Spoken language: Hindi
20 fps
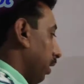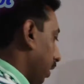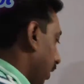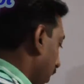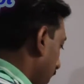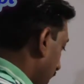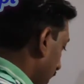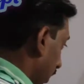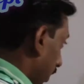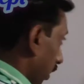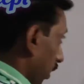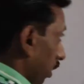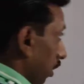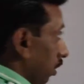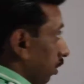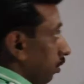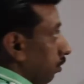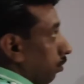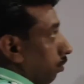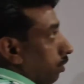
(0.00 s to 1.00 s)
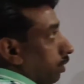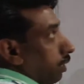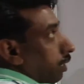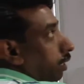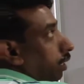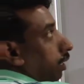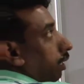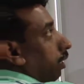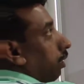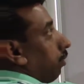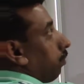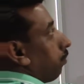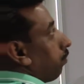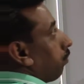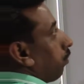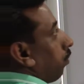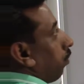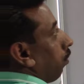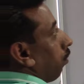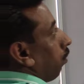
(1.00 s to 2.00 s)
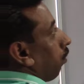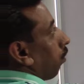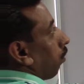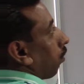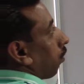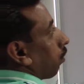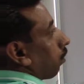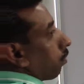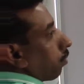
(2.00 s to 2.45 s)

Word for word: है जो कि है फोर